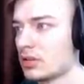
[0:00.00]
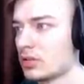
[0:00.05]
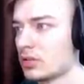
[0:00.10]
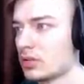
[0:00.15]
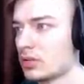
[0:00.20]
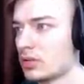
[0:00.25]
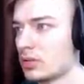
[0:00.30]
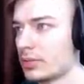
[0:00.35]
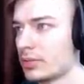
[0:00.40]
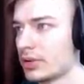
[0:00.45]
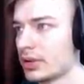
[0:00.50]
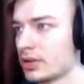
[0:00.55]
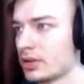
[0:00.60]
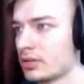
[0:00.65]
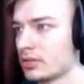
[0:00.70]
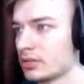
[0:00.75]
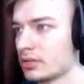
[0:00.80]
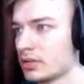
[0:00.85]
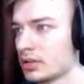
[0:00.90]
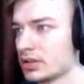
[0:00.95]

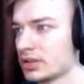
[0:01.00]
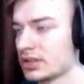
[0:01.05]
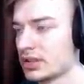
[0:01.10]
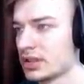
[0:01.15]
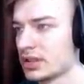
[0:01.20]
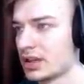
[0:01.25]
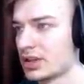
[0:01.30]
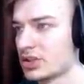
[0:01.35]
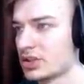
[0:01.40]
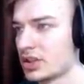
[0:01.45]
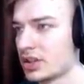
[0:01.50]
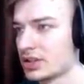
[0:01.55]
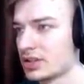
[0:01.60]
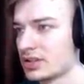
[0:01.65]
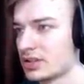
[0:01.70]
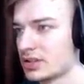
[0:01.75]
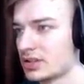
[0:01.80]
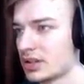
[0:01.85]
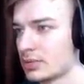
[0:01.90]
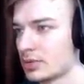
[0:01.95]
Опа-на. Кстати, а качельки
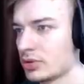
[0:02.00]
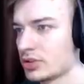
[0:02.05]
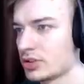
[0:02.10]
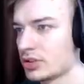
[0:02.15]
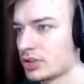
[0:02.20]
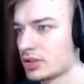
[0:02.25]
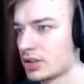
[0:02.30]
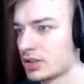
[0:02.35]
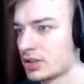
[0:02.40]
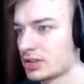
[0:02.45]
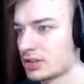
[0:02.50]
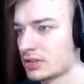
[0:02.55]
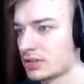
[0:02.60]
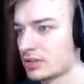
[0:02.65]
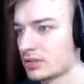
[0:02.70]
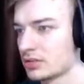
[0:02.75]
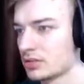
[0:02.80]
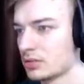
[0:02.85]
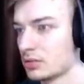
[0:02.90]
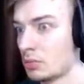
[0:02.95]
здесь рабочие, интересно?
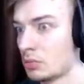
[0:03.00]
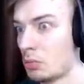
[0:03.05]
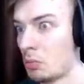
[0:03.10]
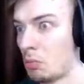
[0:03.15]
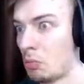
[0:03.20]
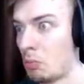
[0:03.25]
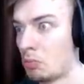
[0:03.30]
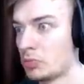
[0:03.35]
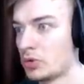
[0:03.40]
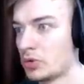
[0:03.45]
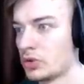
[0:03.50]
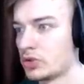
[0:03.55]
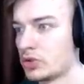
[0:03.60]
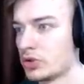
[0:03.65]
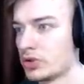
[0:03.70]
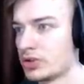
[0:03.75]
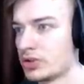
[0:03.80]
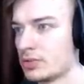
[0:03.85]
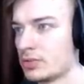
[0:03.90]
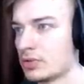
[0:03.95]

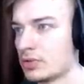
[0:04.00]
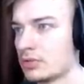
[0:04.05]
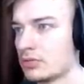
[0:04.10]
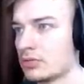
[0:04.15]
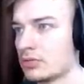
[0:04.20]
Ничего себе.